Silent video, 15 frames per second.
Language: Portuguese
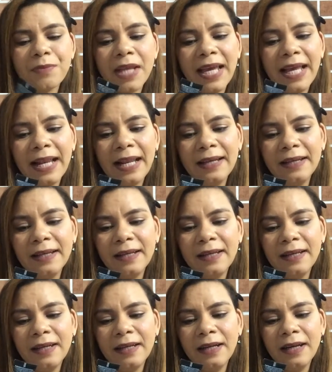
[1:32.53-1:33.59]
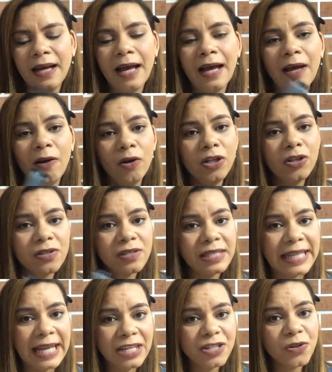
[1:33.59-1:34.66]
ela a
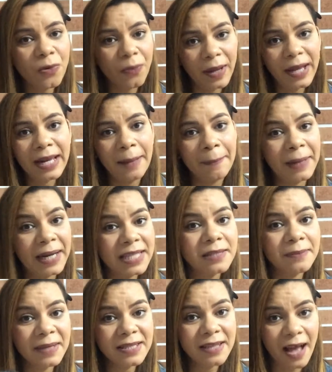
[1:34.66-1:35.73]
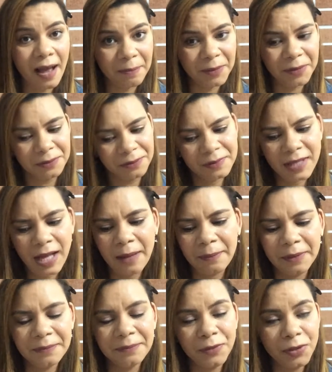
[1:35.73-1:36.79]
oleosidade com ela aparece mais rápido,
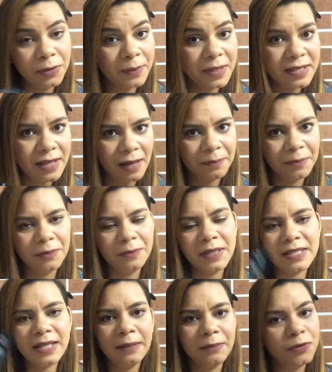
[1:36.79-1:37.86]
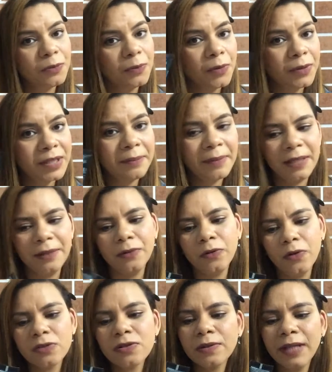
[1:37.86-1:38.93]
sabe? Muito mais rápido, mas ela é muito boa também, eu
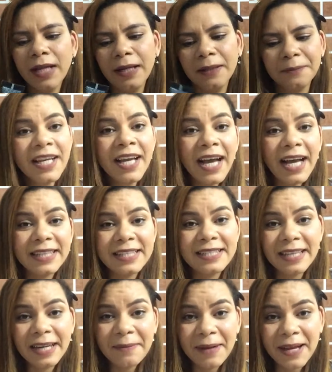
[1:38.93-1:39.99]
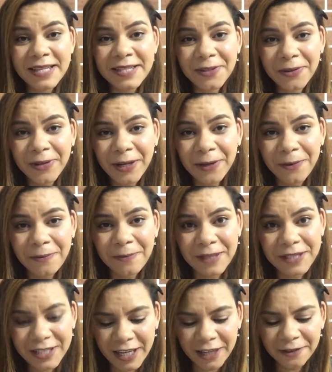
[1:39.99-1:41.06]
gosto dela. A terceira base que eu quero
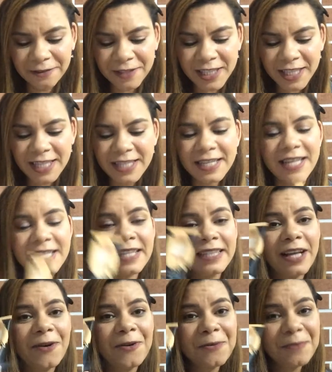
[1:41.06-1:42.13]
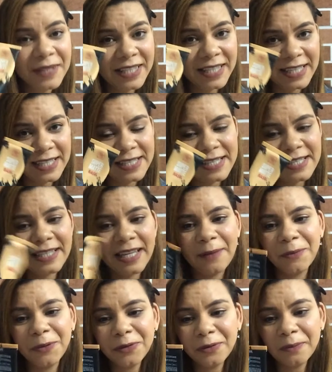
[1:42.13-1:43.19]
compartilhar com vocês é essa da Ruby Kisses, que é
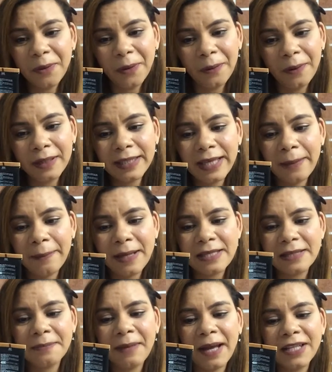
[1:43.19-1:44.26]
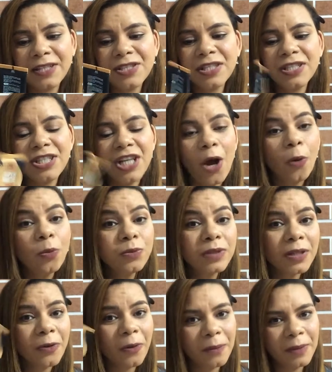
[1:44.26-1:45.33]
muito boa, que é a base mate de
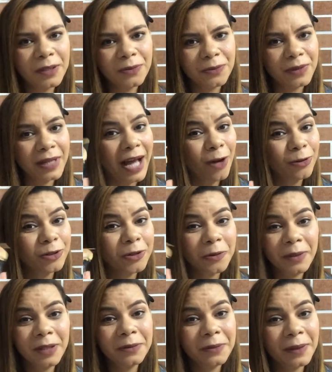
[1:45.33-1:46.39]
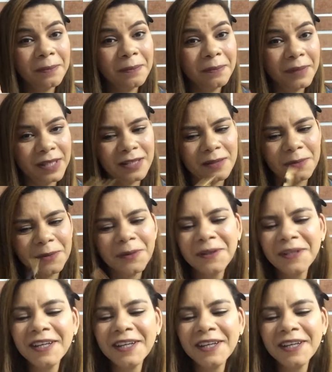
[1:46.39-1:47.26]
alta cobertura, alta cobertura mesmo.